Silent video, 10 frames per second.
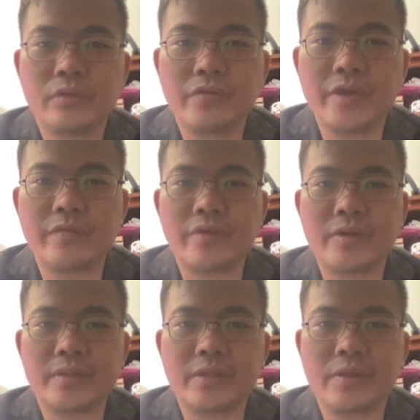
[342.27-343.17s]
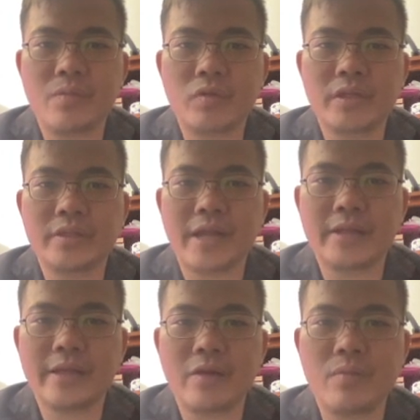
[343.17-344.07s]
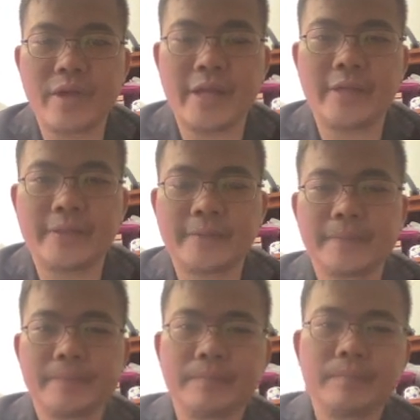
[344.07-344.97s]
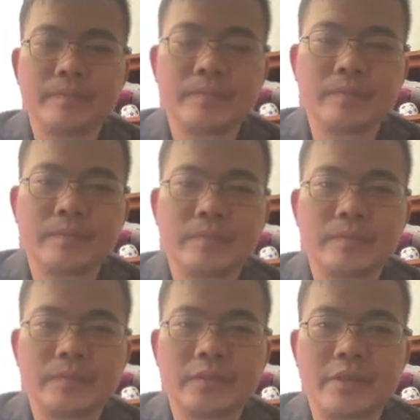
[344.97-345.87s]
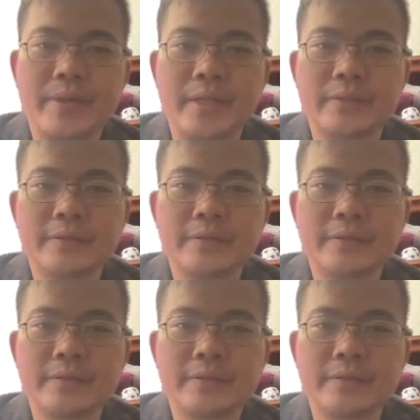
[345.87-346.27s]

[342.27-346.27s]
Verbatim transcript: viết vào à, một giờ sáng ngày hôm nay được các bạn